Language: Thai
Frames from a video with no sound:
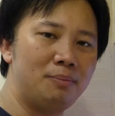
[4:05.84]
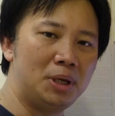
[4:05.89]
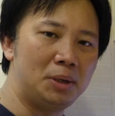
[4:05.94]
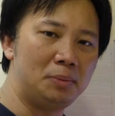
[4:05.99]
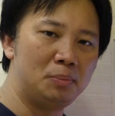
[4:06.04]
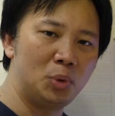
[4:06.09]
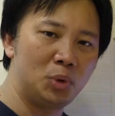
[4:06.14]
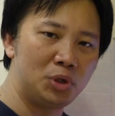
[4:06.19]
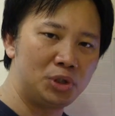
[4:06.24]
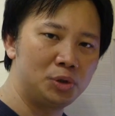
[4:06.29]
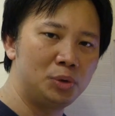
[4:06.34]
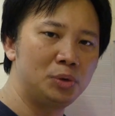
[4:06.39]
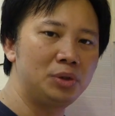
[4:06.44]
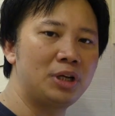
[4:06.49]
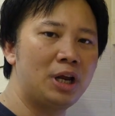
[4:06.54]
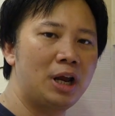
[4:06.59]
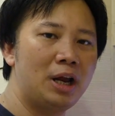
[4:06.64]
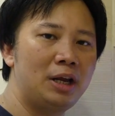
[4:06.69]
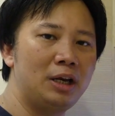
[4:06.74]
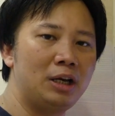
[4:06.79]
มี Bluetooth
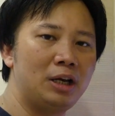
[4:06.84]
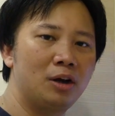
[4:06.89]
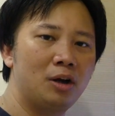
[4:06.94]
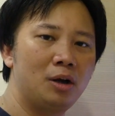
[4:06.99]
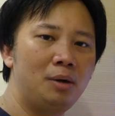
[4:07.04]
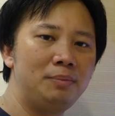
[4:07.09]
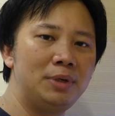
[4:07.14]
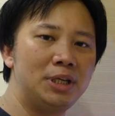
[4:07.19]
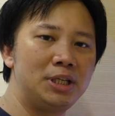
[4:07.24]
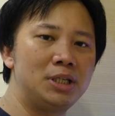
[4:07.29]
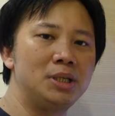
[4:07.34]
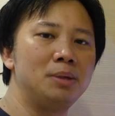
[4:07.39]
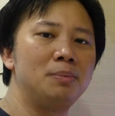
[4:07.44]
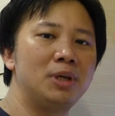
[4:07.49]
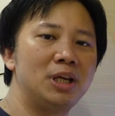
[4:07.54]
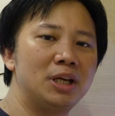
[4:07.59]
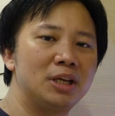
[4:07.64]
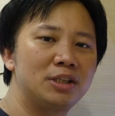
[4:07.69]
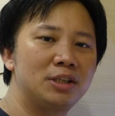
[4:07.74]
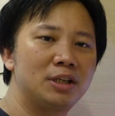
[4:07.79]
ให้ แล้วก็มี
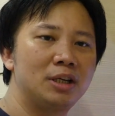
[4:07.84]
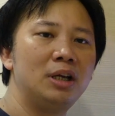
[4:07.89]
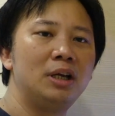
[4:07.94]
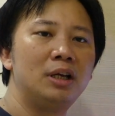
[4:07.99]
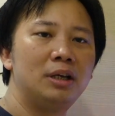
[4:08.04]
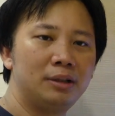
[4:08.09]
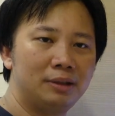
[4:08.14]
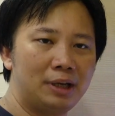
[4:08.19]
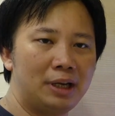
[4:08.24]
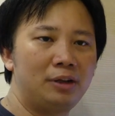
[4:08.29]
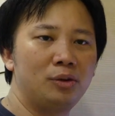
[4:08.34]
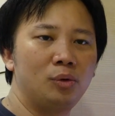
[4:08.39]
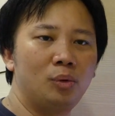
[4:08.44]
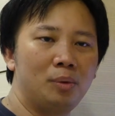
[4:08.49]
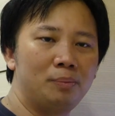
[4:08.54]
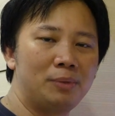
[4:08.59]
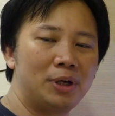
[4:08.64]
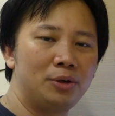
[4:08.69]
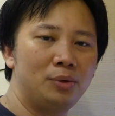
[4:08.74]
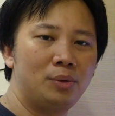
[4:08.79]
GPS ในตัว
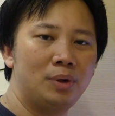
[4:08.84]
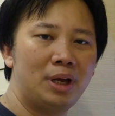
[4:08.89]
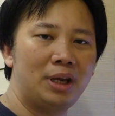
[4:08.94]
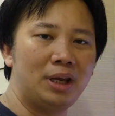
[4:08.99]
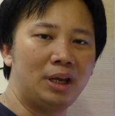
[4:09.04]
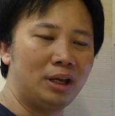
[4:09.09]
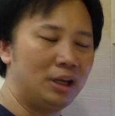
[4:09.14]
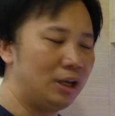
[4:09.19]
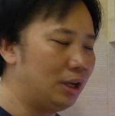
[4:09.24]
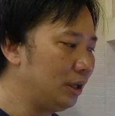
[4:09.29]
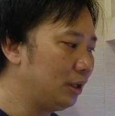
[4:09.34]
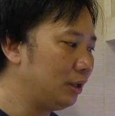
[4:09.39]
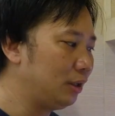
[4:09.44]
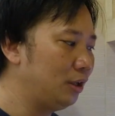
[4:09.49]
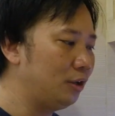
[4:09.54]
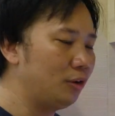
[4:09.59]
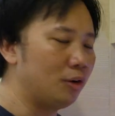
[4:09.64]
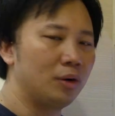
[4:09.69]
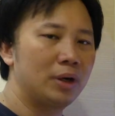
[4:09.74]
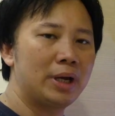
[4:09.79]
มาด้วย
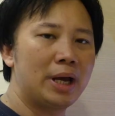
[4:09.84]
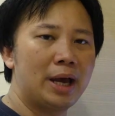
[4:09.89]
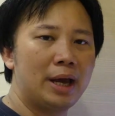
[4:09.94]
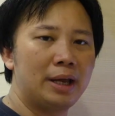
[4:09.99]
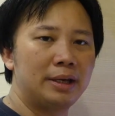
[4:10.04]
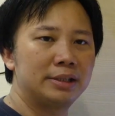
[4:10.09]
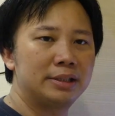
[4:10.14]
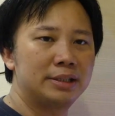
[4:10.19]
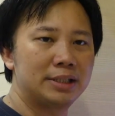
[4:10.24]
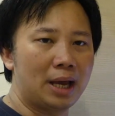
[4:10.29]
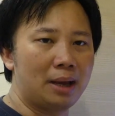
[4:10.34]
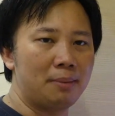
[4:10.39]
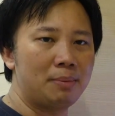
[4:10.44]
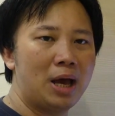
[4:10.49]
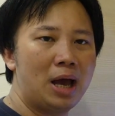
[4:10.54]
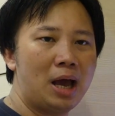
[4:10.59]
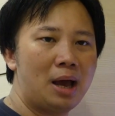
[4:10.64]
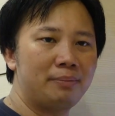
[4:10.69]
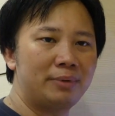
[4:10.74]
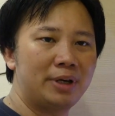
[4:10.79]
เรื่องของการฉาย
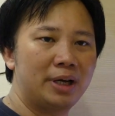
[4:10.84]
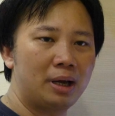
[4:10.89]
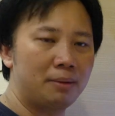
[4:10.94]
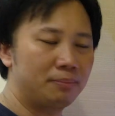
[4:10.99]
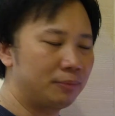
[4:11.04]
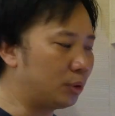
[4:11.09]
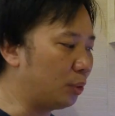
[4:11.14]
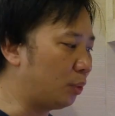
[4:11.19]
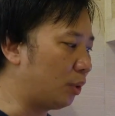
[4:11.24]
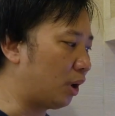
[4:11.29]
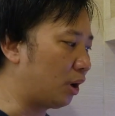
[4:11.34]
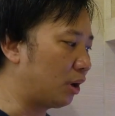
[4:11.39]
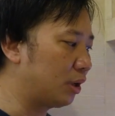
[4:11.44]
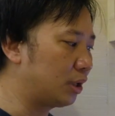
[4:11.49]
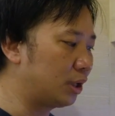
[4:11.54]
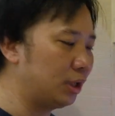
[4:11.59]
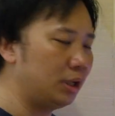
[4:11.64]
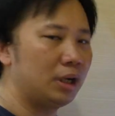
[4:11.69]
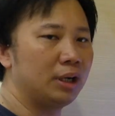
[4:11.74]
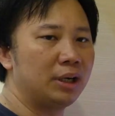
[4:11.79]
ภาพนะครับตัว
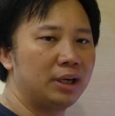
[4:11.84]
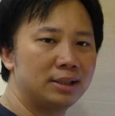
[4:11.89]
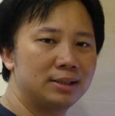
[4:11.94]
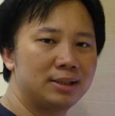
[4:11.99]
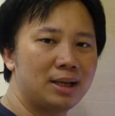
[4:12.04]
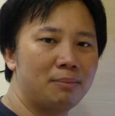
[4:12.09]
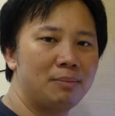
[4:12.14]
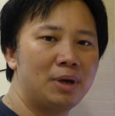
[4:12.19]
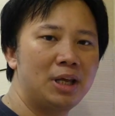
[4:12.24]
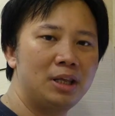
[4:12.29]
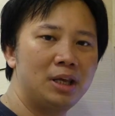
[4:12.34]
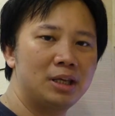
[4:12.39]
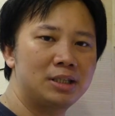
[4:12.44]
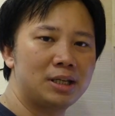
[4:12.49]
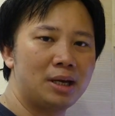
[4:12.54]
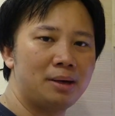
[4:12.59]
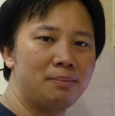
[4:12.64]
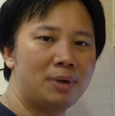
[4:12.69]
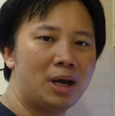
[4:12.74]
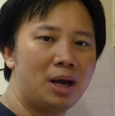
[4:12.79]
เครื่องเนี่ยสามารถที่จะ
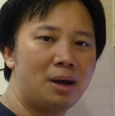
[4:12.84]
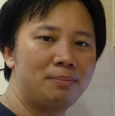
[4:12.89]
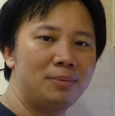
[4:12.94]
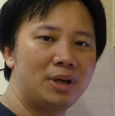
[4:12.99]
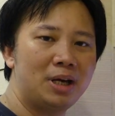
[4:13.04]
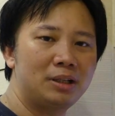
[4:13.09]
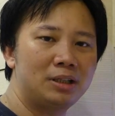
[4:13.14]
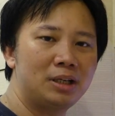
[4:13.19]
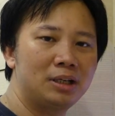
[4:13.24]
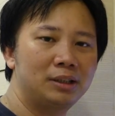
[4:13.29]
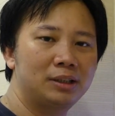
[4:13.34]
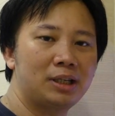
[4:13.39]
ฉายภาพได้ตั้ง